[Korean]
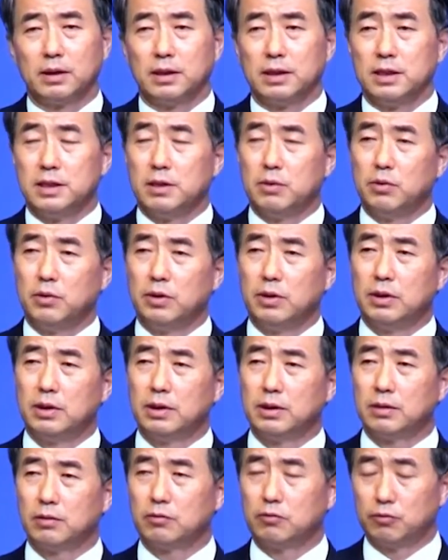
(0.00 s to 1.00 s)
이제
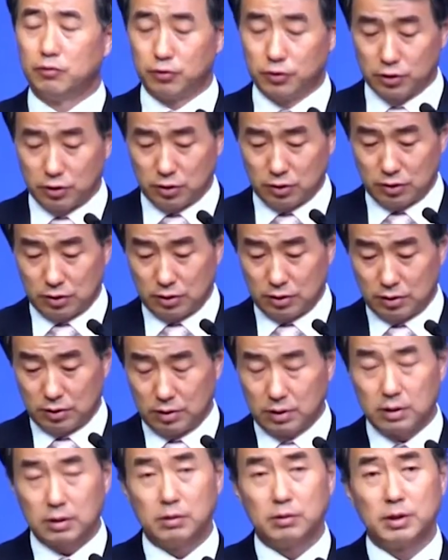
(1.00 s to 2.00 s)
오늘
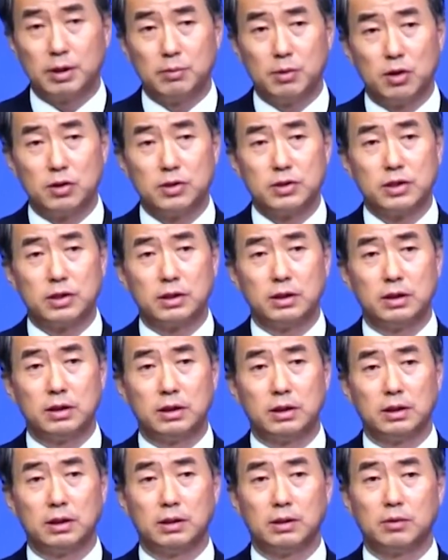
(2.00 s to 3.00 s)
구정 우리
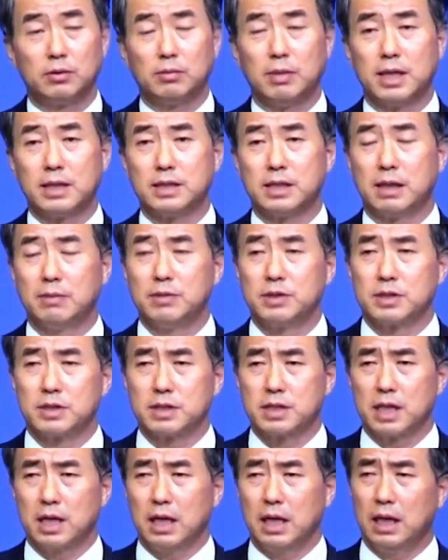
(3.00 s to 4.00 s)
명절을 또 맞이하면서
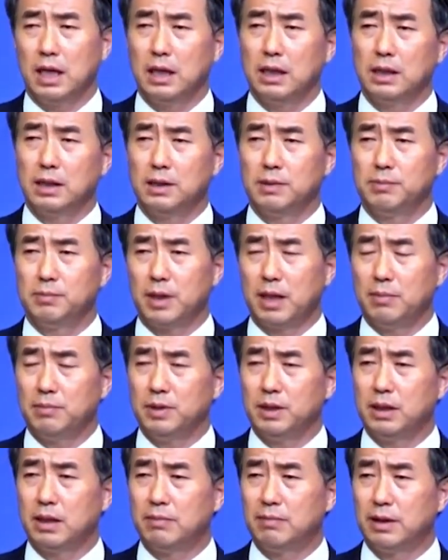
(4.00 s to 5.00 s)
새해이긴
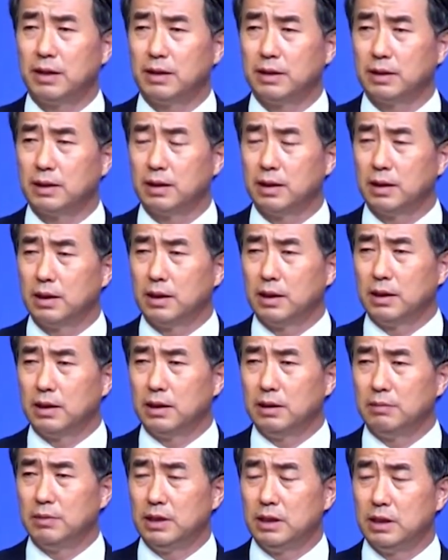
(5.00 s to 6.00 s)
합니다만은
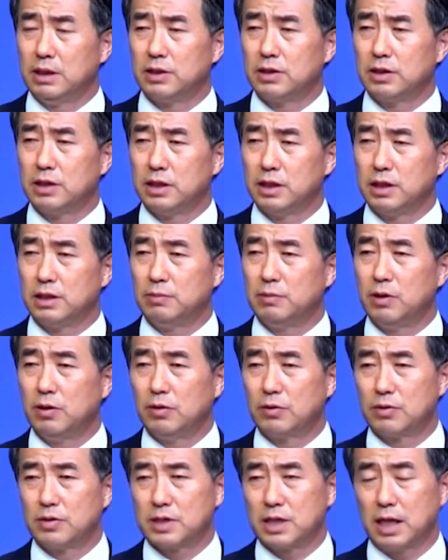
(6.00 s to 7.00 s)
이미
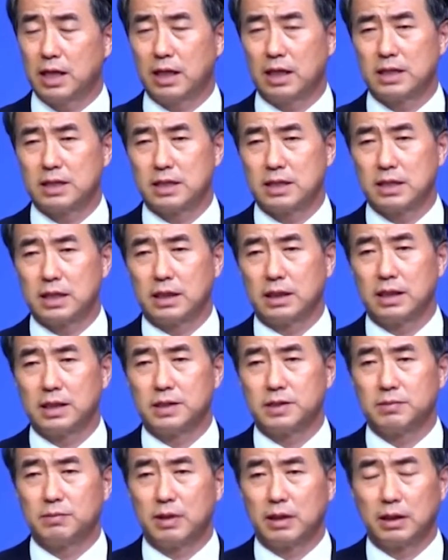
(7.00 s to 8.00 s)
2021년도 새해가
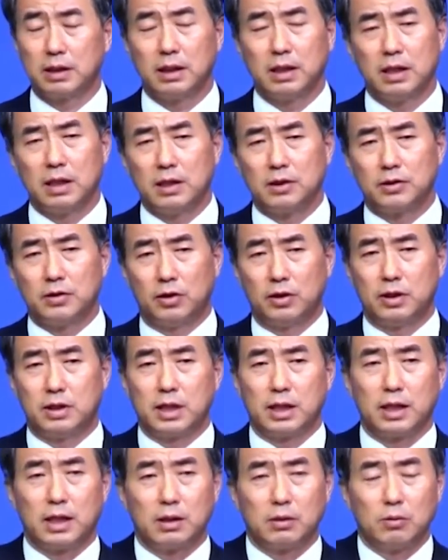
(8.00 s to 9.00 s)
시작됐지만
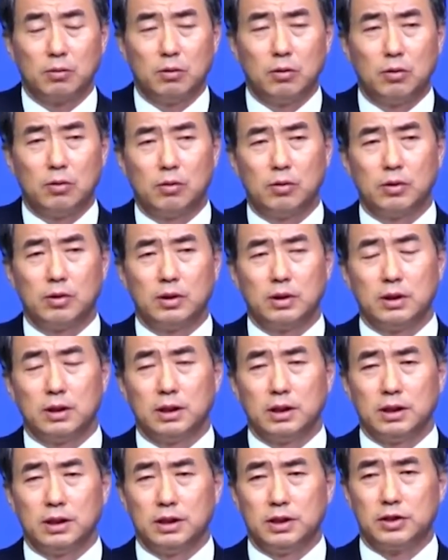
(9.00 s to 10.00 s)
결단하고
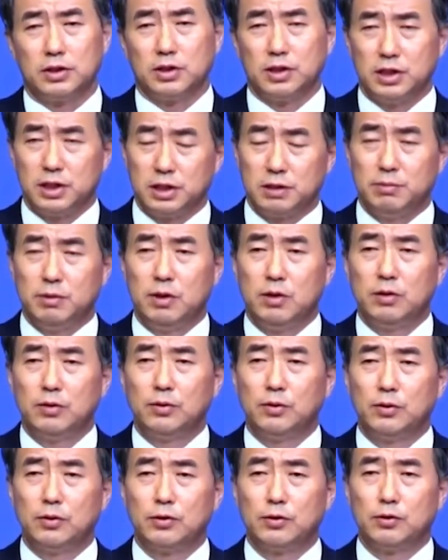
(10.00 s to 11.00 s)
2021년도는